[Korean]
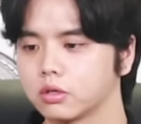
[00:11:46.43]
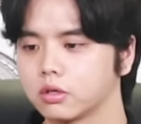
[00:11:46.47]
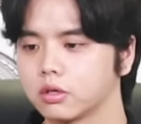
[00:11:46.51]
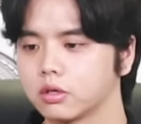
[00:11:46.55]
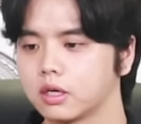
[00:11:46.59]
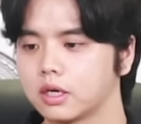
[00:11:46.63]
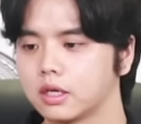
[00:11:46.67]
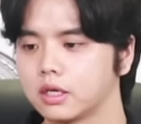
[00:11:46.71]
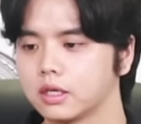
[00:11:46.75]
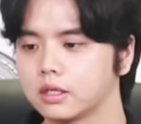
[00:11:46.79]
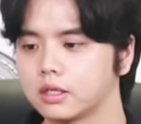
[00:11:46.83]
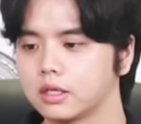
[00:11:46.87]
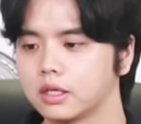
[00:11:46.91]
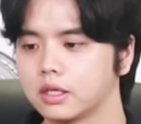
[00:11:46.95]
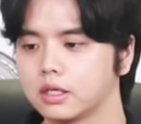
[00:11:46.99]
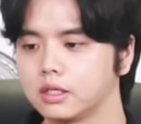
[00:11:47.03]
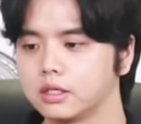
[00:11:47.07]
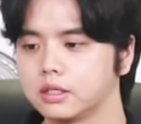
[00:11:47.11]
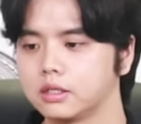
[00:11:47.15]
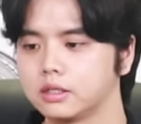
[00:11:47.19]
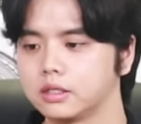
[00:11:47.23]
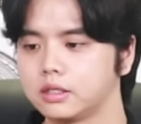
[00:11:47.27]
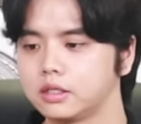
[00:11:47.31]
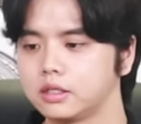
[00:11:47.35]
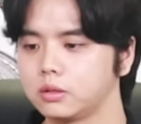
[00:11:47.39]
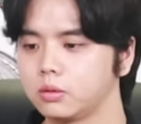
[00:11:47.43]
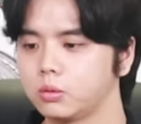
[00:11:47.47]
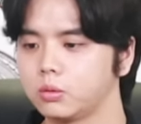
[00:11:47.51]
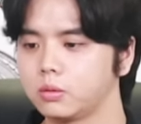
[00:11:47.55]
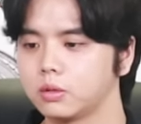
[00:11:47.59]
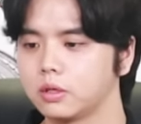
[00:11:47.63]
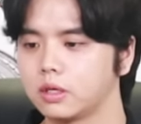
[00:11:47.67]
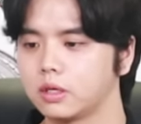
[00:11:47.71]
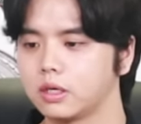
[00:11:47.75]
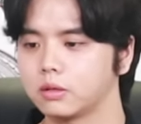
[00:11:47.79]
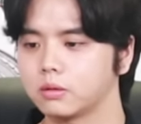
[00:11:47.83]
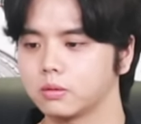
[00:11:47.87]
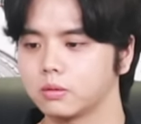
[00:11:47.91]
걸 하겠다는
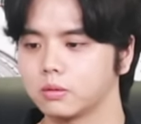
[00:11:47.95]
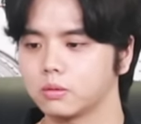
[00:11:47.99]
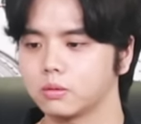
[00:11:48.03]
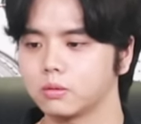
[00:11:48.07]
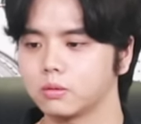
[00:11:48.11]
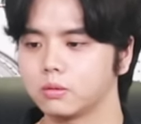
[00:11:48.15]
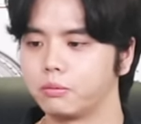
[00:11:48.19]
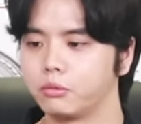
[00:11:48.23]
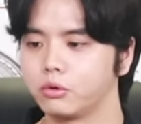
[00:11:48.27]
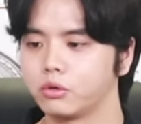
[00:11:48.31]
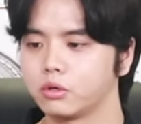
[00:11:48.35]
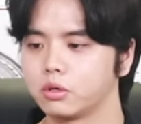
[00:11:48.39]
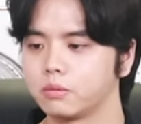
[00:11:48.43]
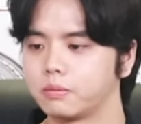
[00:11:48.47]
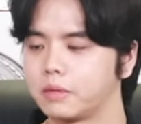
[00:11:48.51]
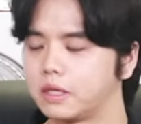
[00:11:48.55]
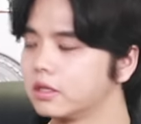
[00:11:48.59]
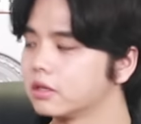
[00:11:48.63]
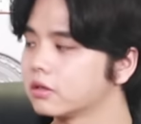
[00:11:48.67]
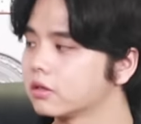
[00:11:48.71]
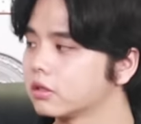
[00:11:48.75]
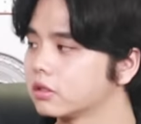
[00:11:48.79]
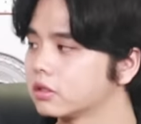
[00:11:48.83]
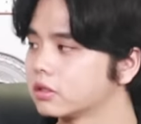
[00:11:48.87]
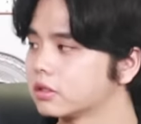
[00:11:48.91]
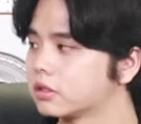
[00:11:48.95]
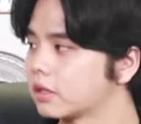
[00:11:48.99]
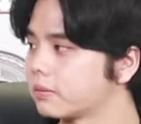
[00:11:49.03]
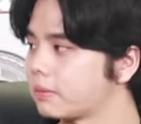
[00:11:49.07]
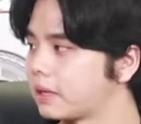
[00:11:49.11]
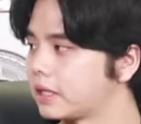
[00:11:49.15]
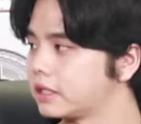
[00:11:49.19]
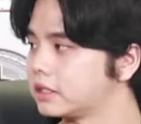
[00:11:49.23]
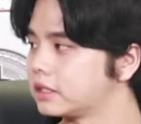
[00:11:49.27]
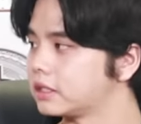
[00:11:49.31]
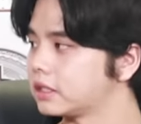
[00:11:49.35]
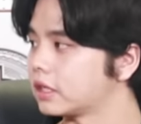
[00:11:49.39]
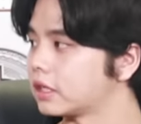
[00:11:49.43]
시도라고 맺는 거는 그렇게
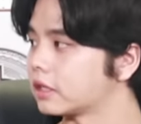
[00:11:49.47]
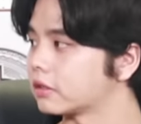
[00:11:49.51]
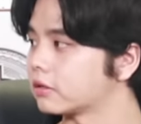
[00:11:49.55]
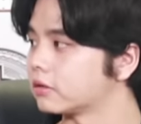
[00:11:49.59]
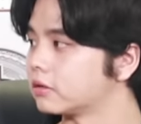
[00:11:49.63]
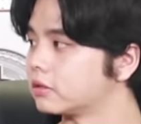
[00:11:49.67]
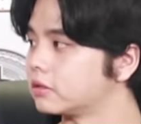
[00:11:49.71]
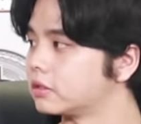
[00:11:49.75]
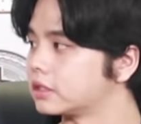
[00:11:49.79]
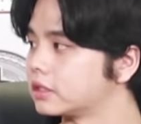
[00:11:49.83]
많지는 않았거든요.